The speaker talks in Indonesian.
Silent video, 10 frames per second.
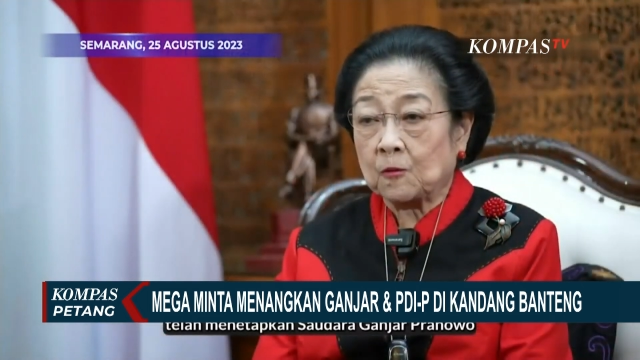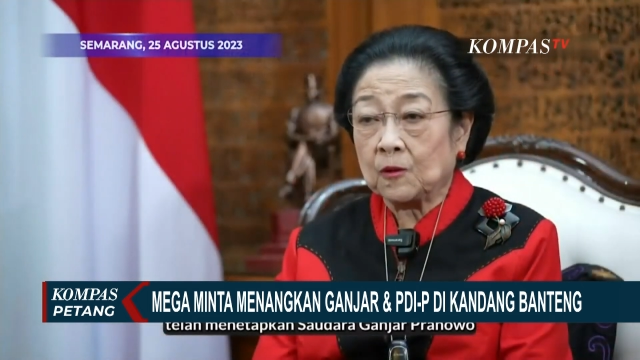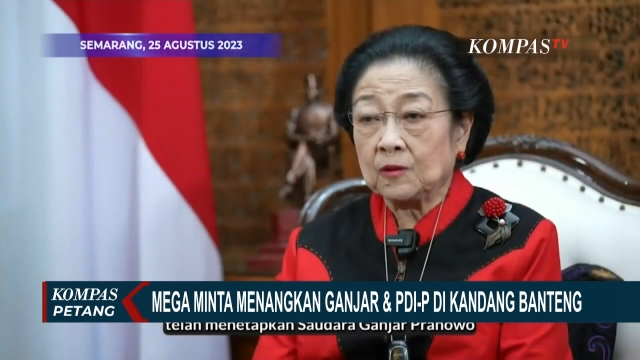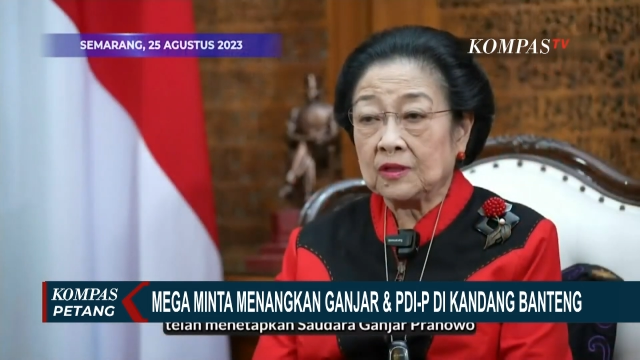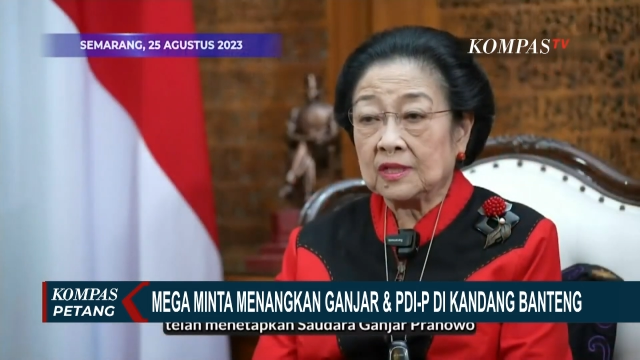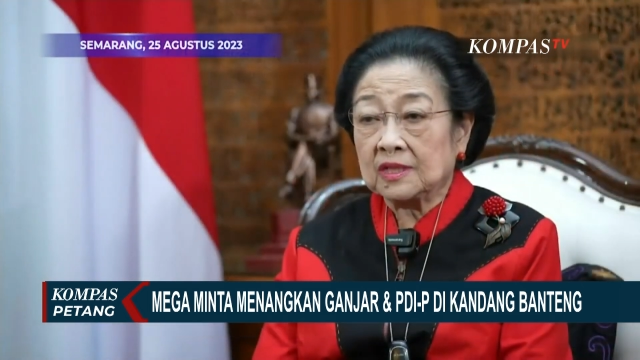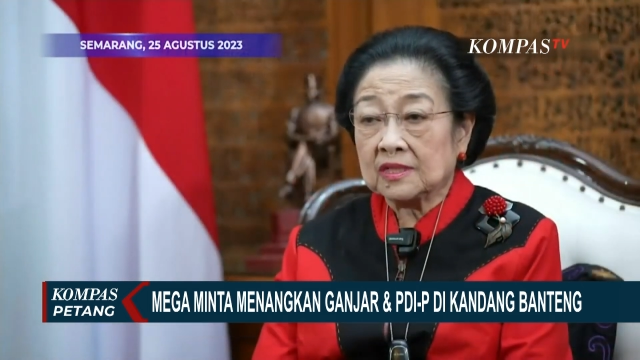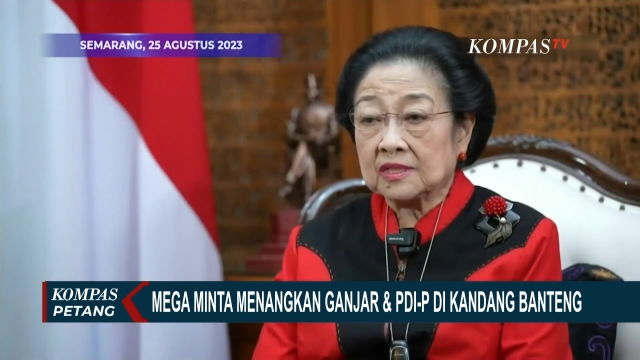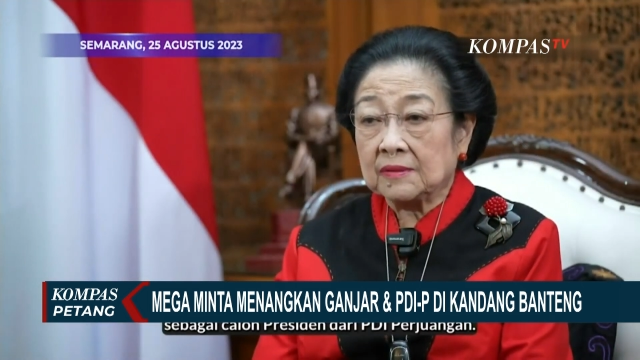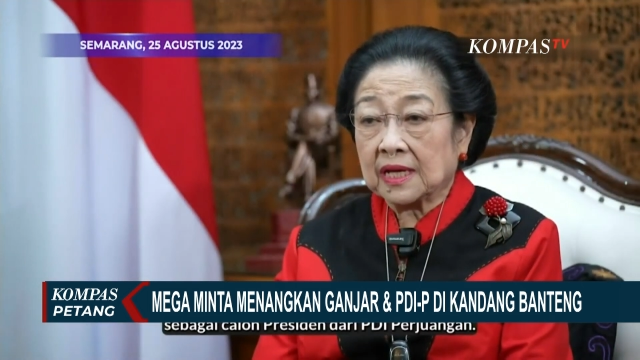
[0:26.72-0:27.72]
jadi
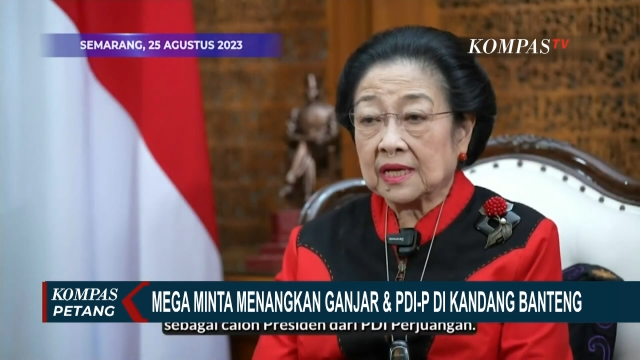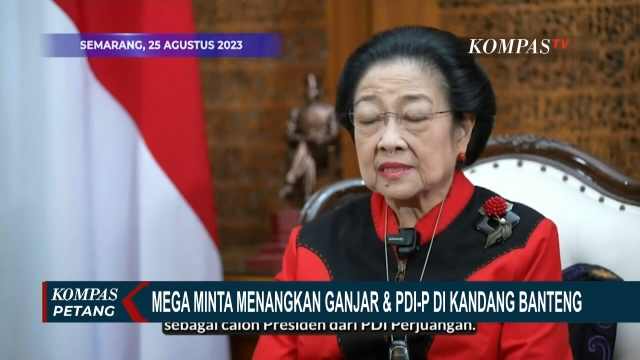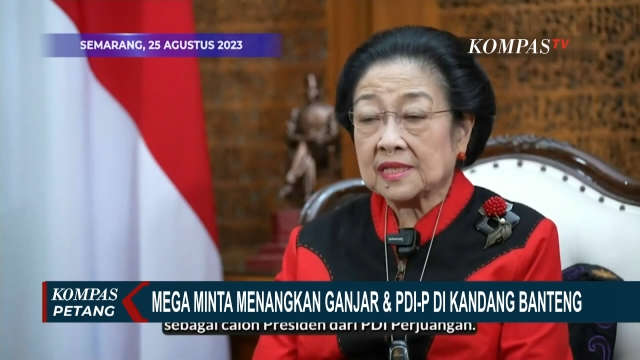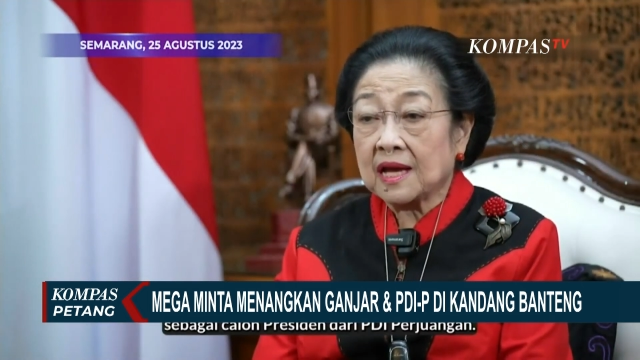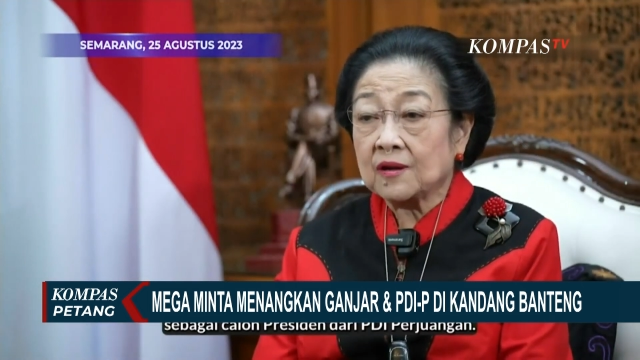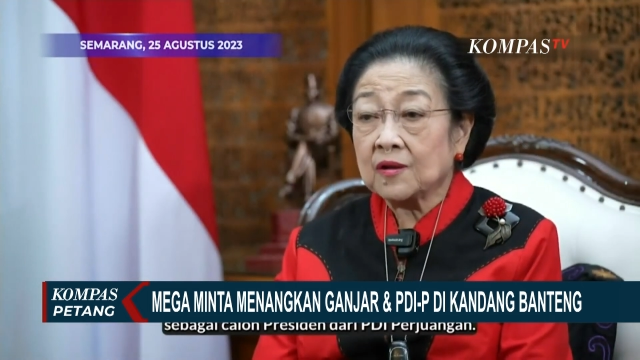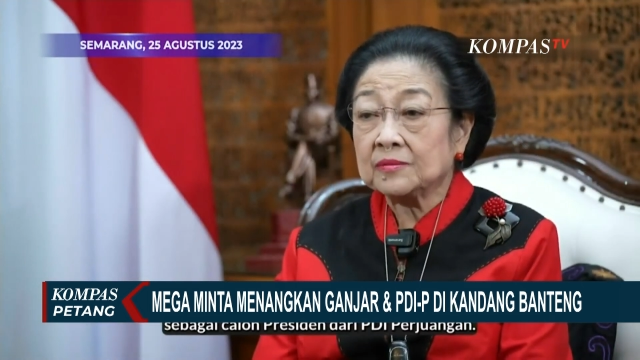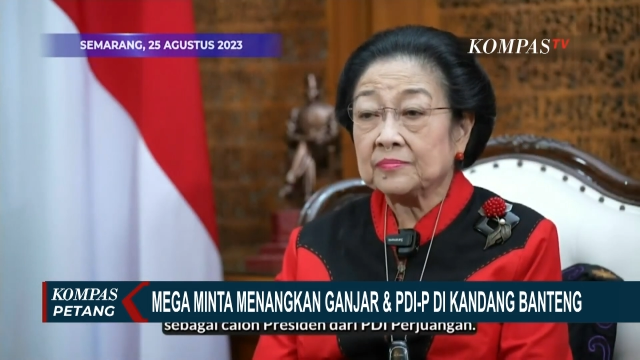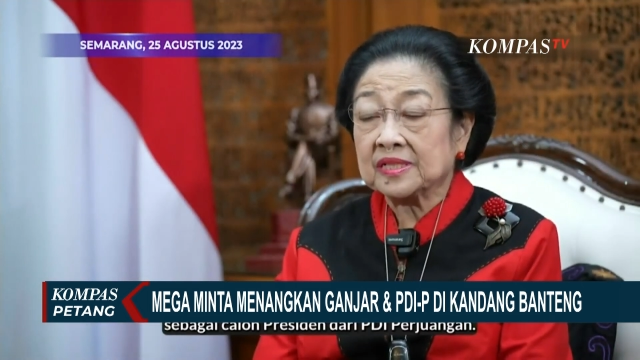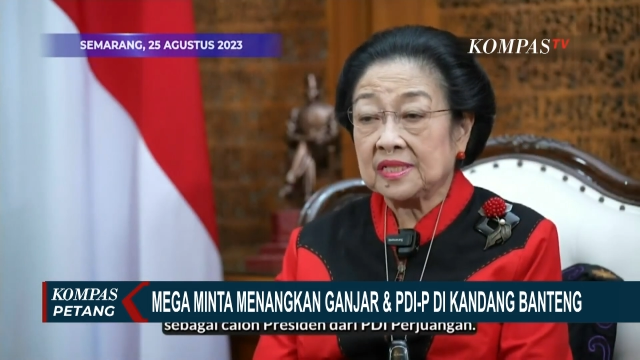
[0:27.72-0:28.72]
pelopor kemenangan
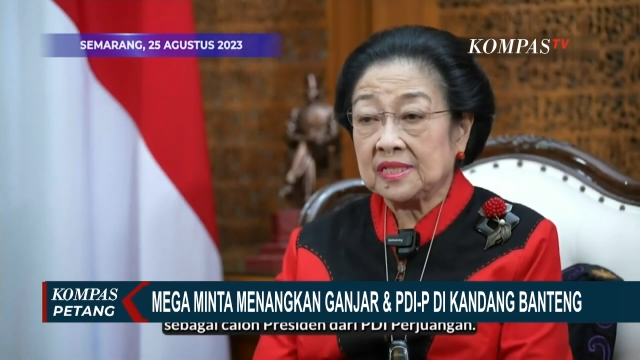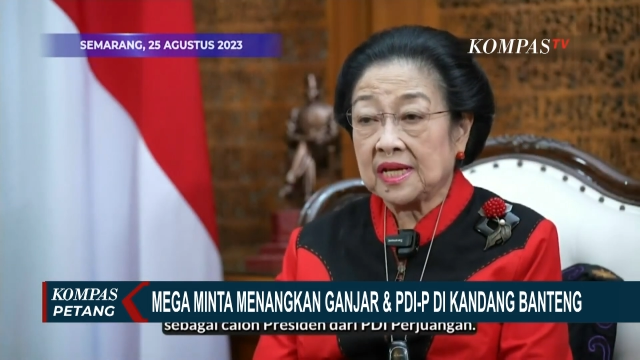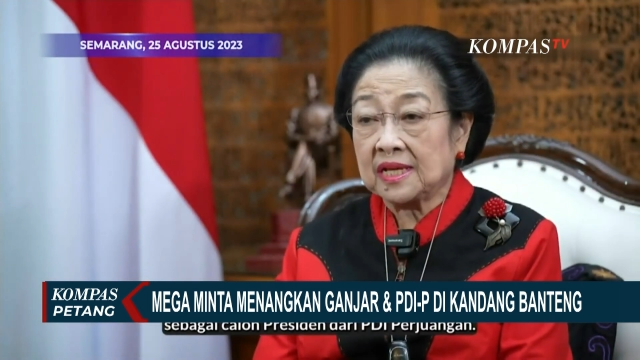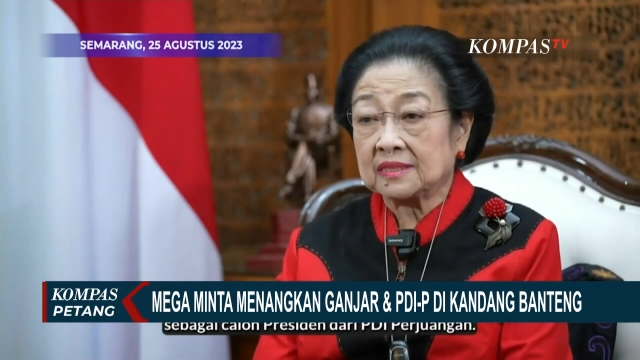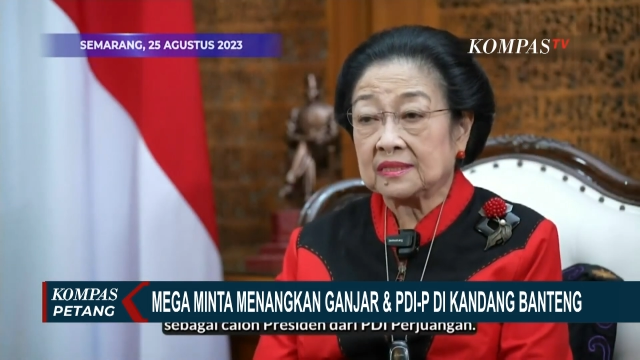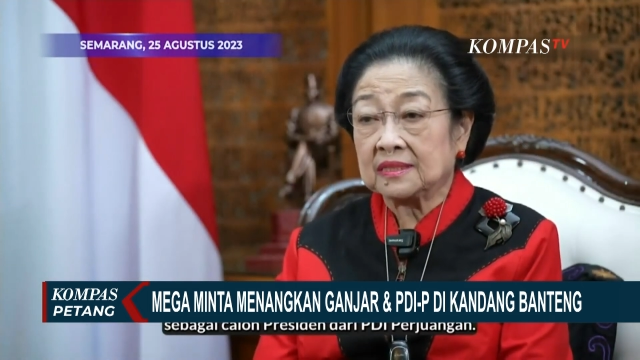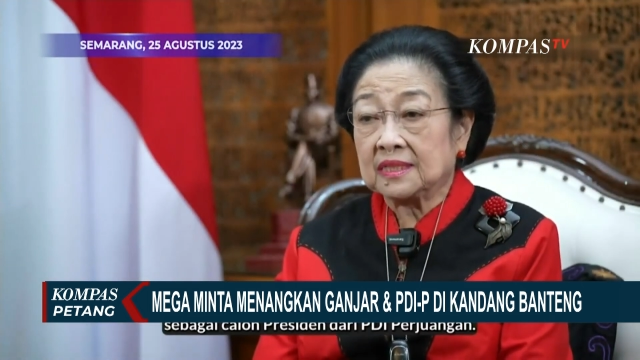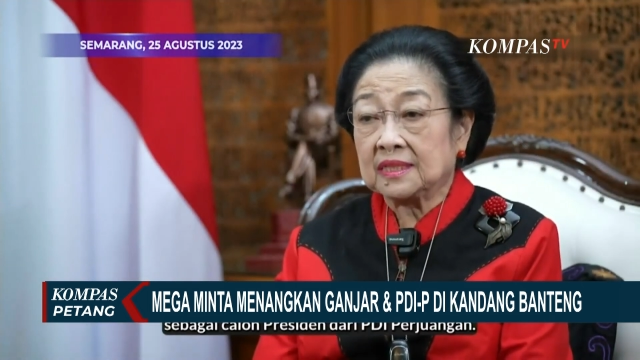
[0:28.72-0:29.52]
Ganjar Pranowo